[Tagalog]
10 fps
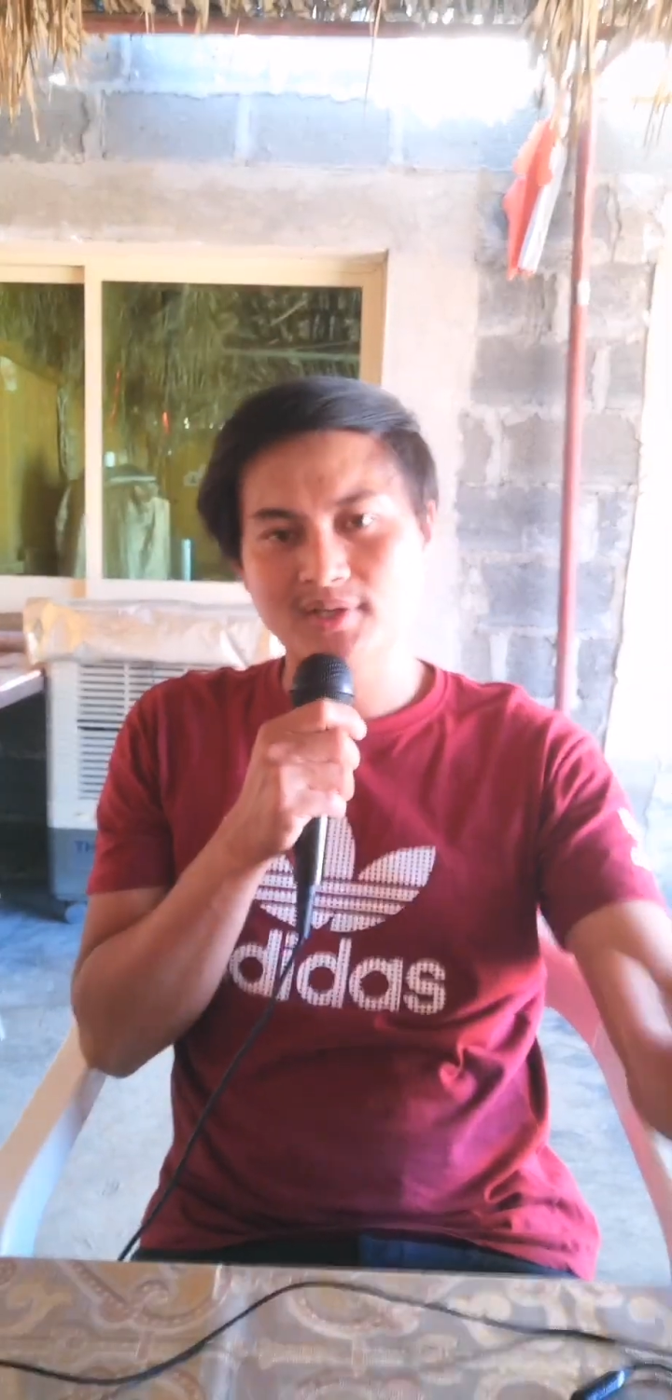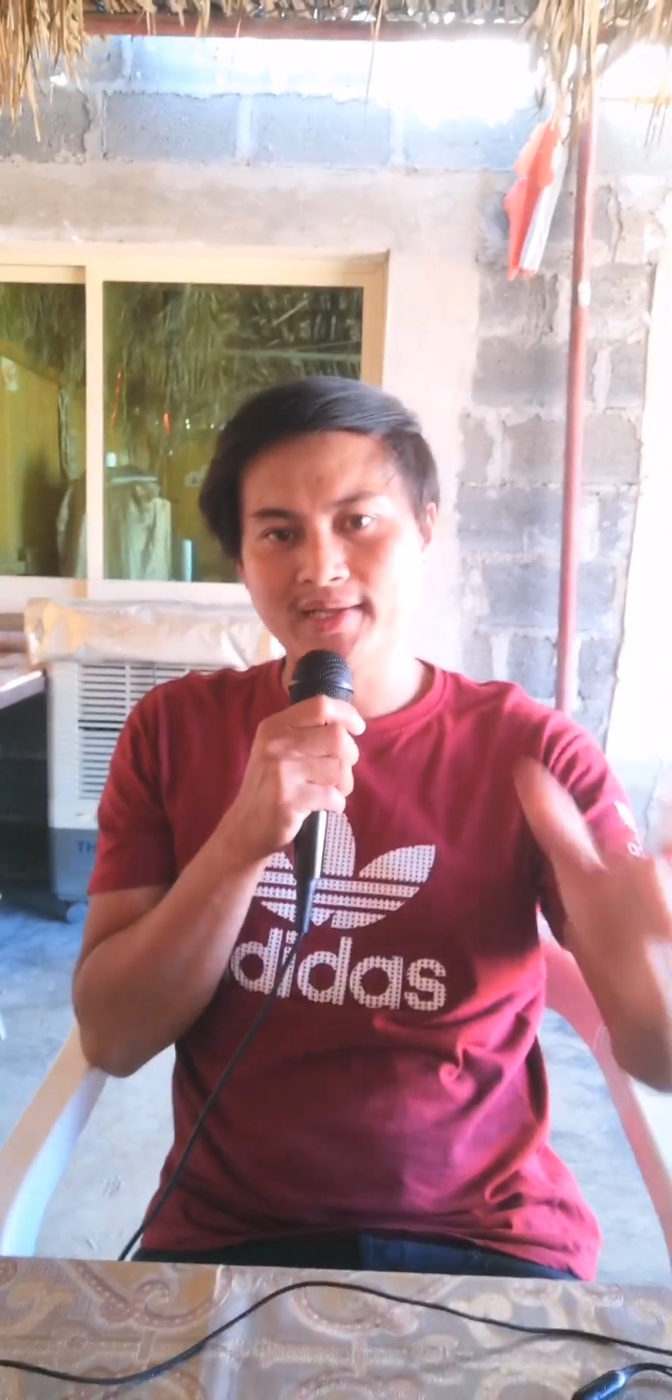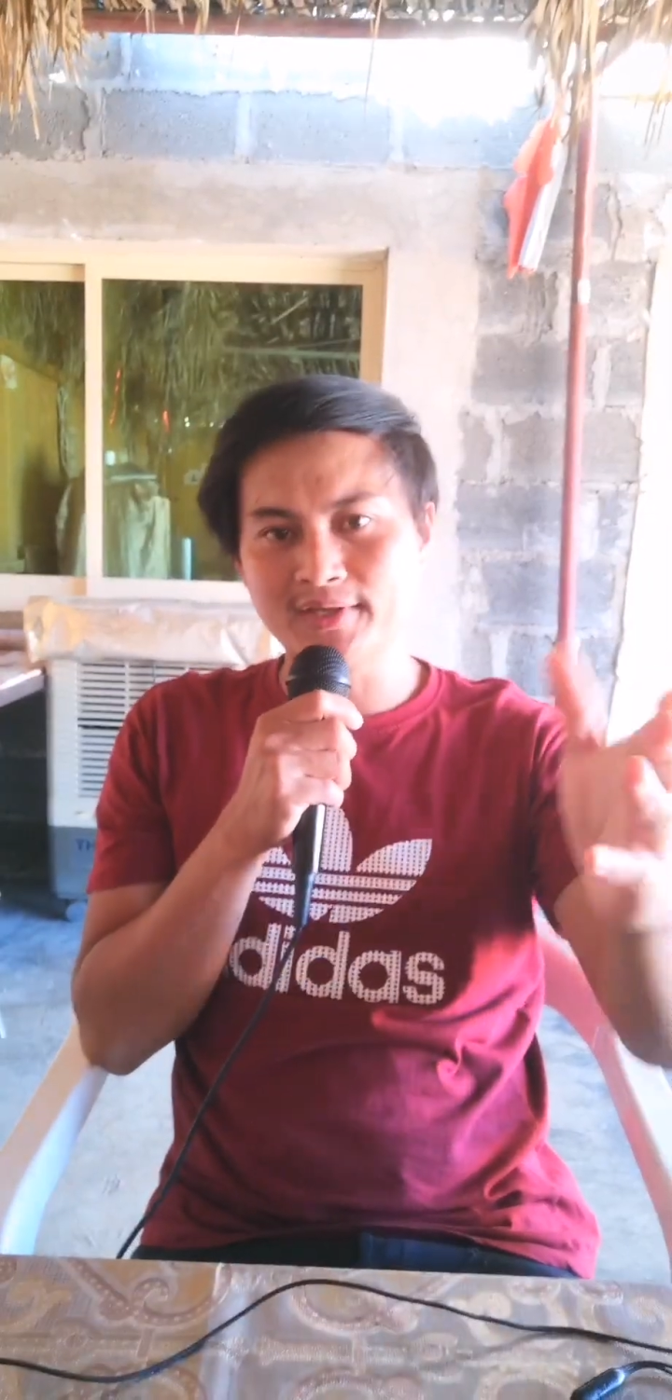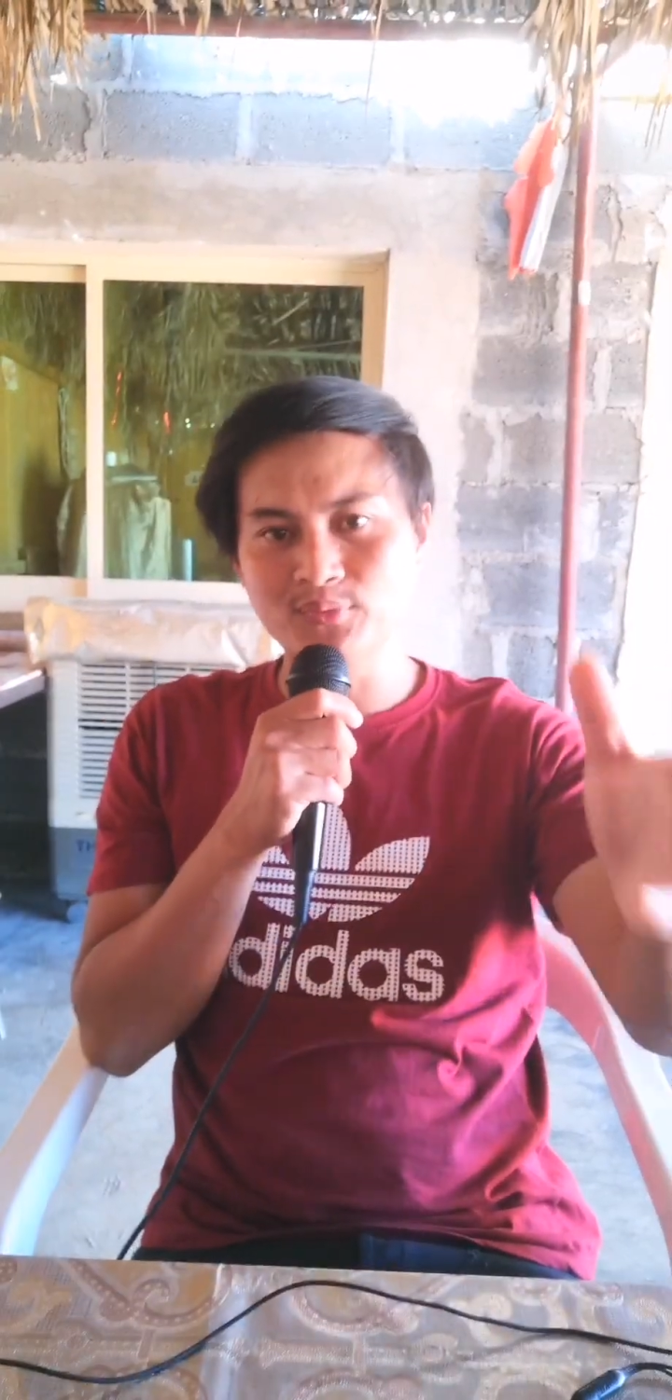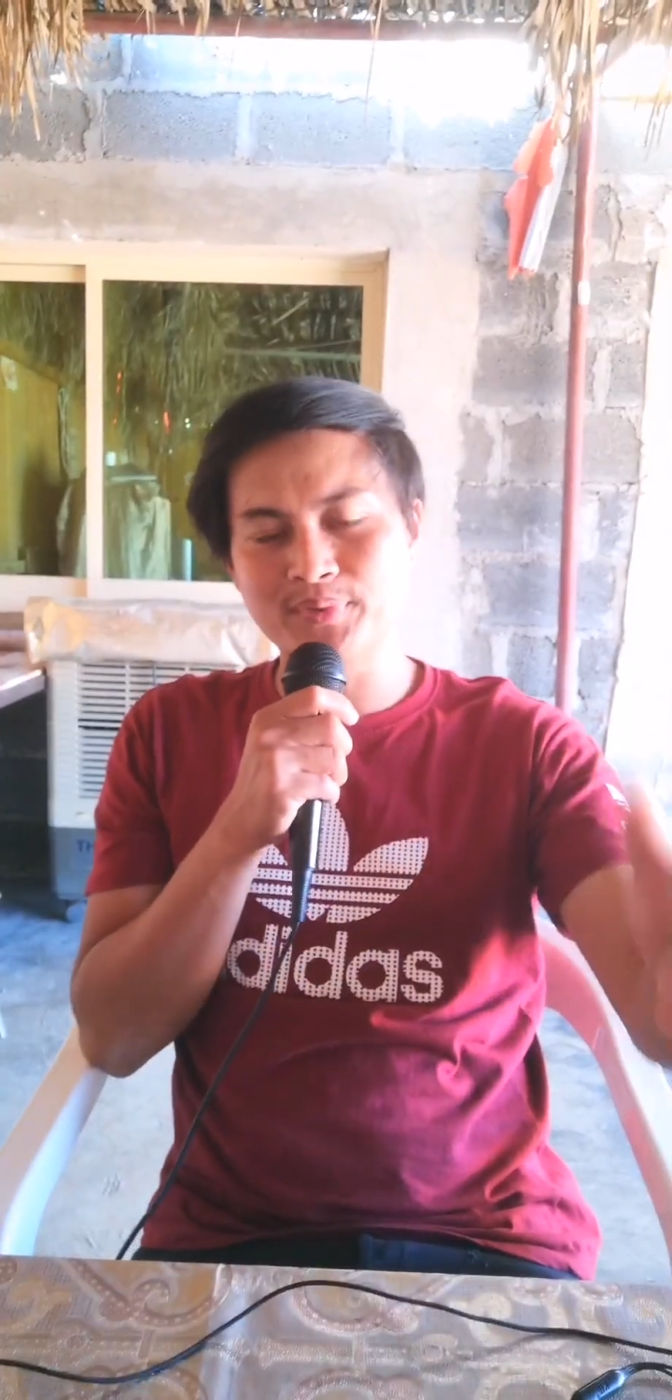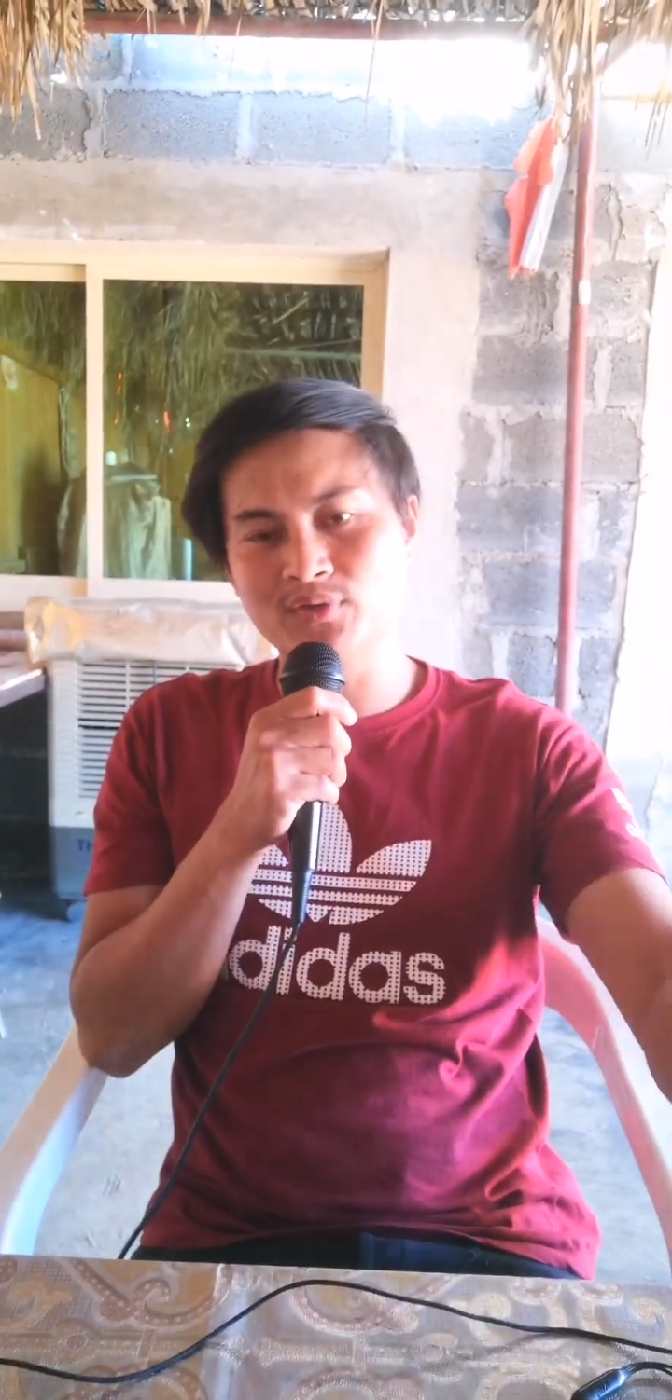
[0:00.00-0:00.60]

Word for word: na iyong